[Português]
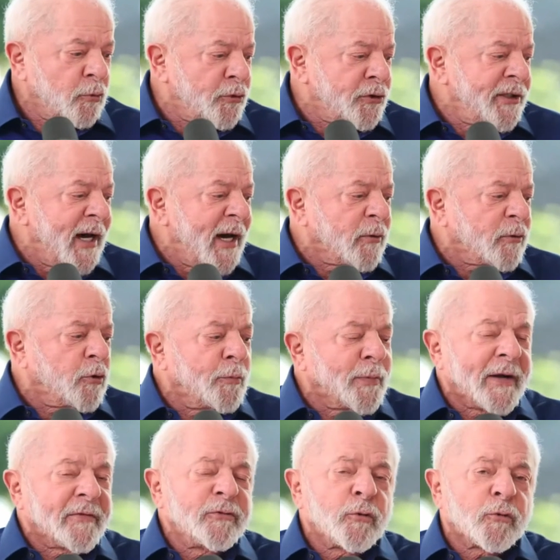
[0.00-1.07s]
Do dinheiro que o
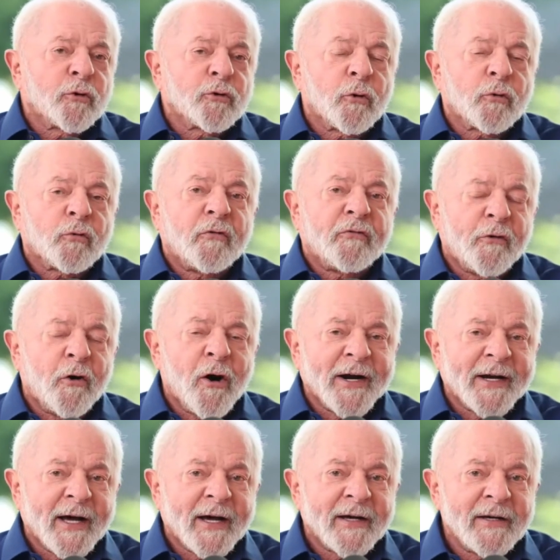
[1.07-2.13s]
Brasil colocou
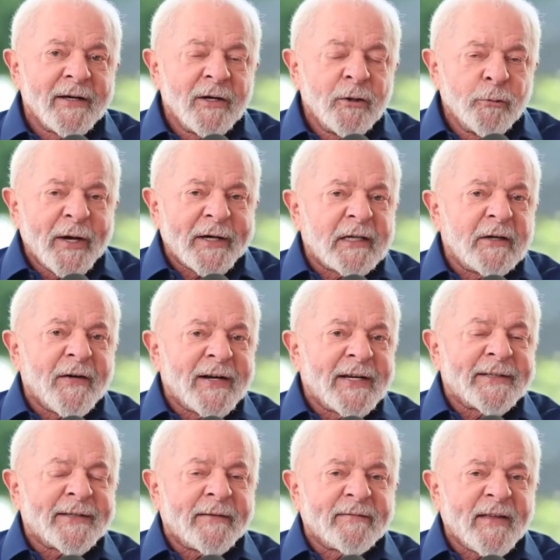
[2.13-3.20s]
fora, o
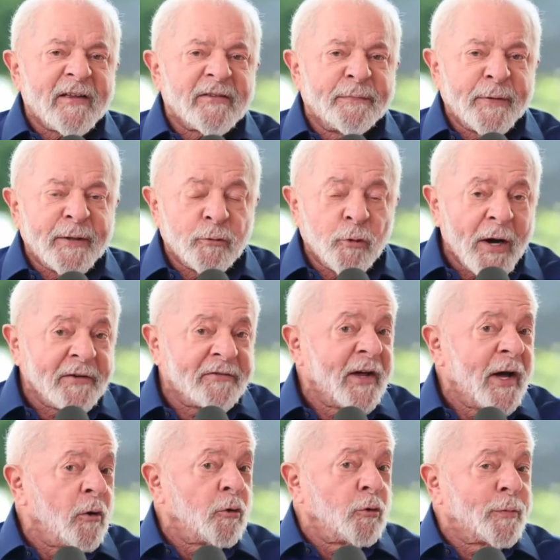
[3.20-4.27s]
equivalente a 10
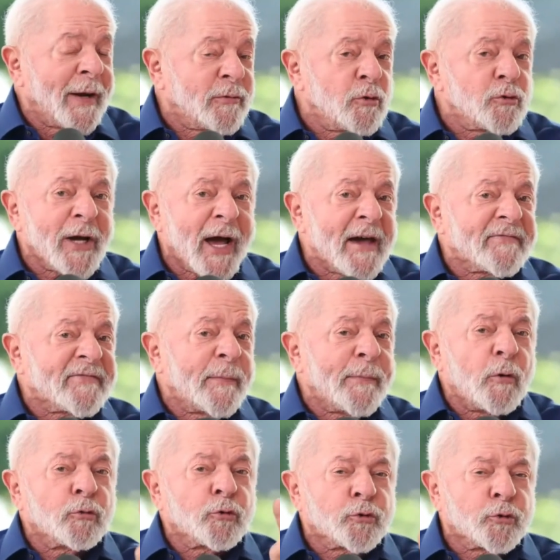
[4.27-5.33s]
bilhões, o Brasil já
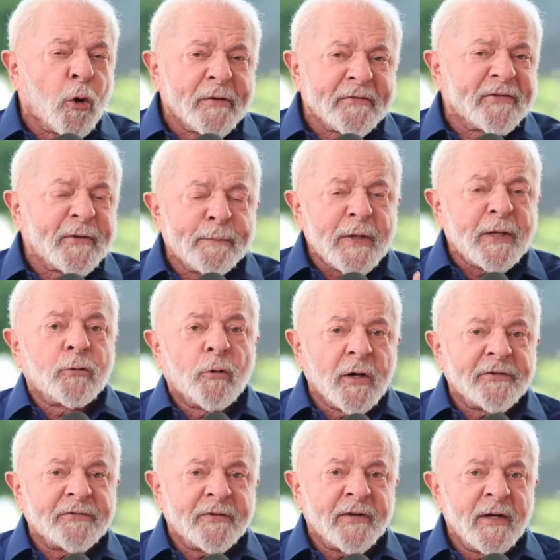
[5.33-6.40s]
recebeu 12
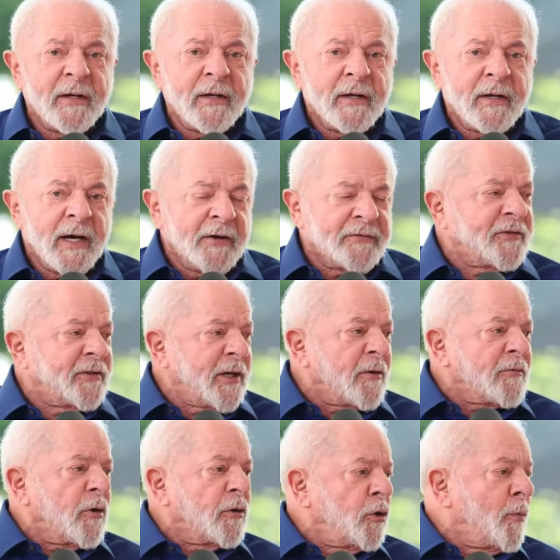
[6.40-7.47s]
bilhões. Esses
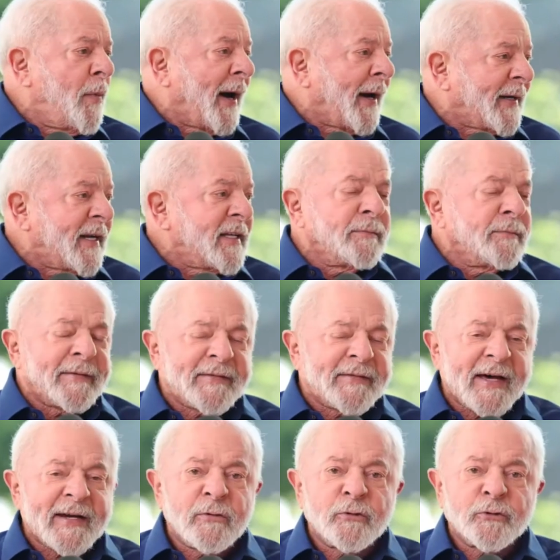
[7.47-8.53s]
dias eu li uma grande
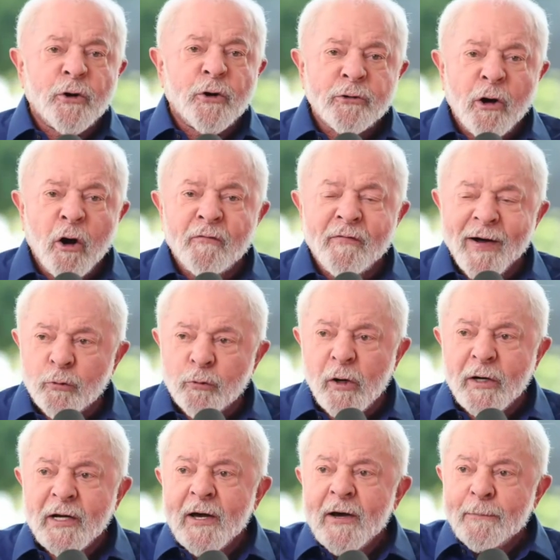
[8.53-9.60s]
matéria no jornal
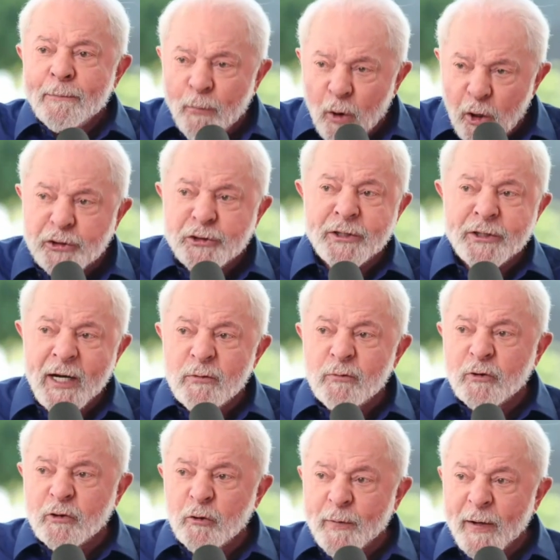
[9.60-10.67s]
Valor
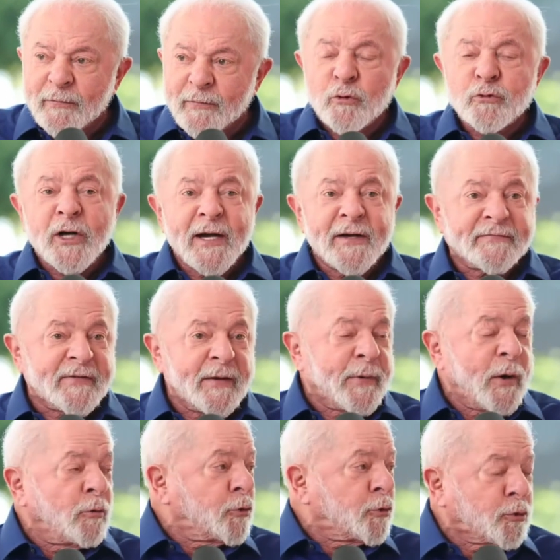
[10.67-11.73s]
mostrando que o Brasil já
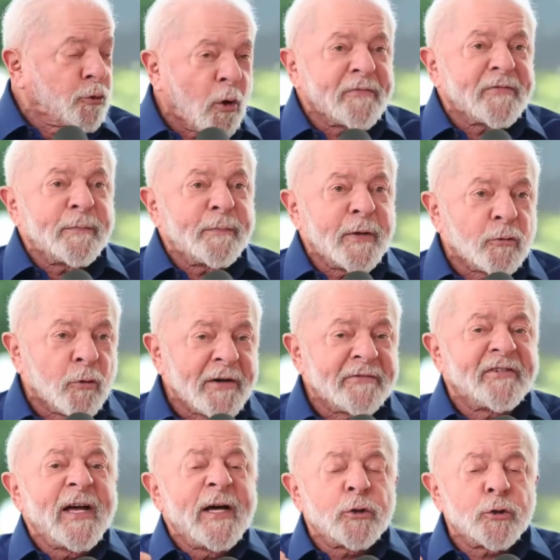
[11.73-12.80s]
recebeu 12
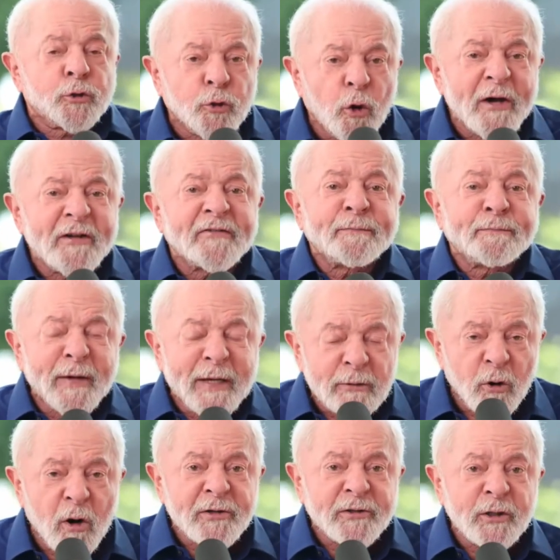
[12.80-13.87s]
bilhões, 2
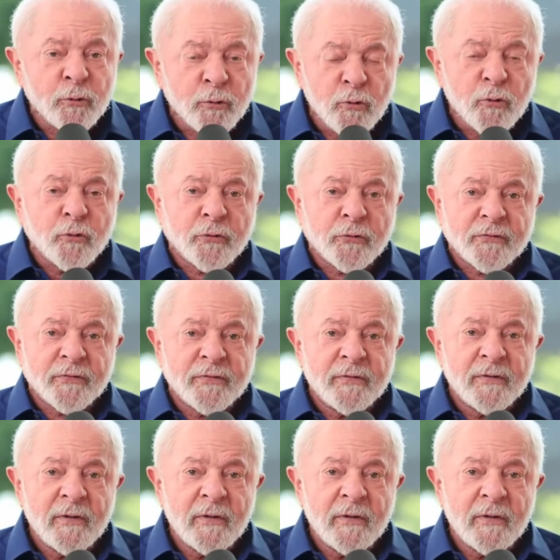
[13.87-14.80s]
bilhões de lucros.